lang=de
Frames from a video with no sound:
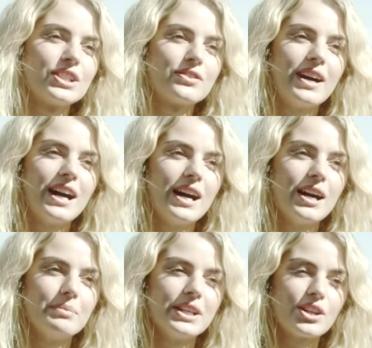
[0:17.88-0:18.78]
Ich
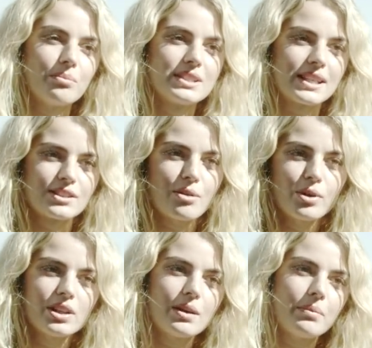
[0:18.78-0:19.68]
war bei Germany's Next
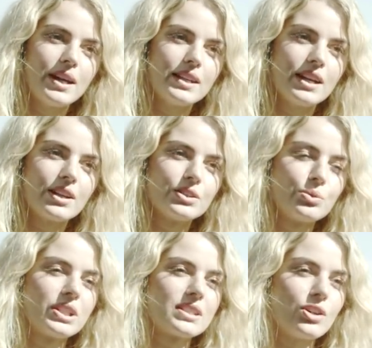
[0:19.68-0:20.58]
Topmodel dabei,
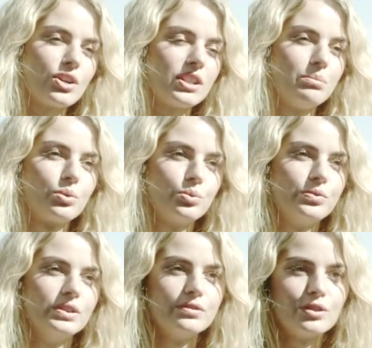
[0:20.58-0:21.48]
dadurch ist auch der
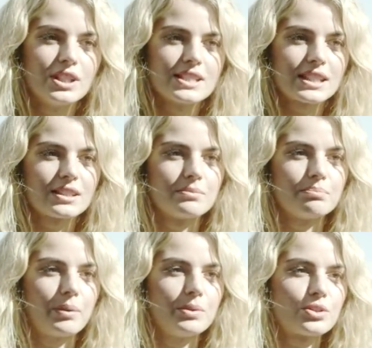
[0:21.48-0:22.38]
Beruf
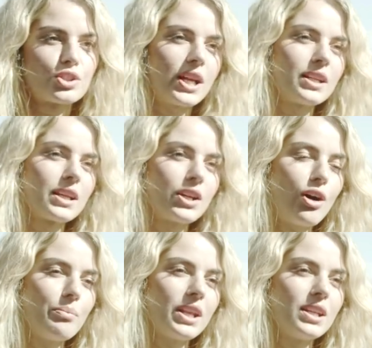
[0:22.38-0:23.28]
Influencerin bei mir zustande
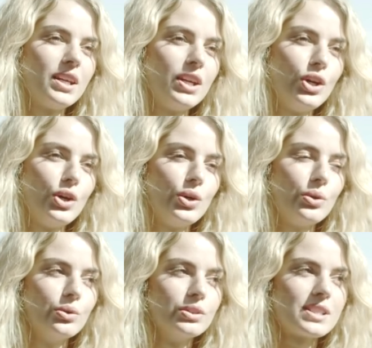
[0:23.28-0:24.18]
gekommen.
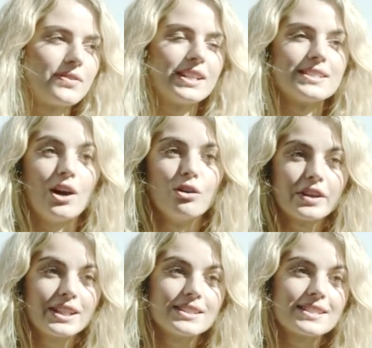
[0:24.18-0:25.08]
Und es war eine sehr
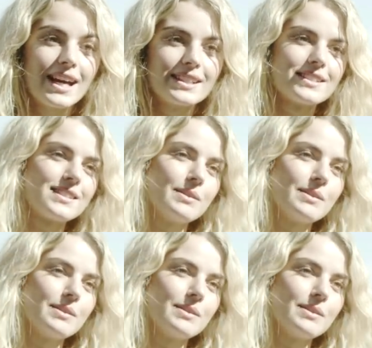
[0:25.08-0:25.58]
aufregende Zeit, eine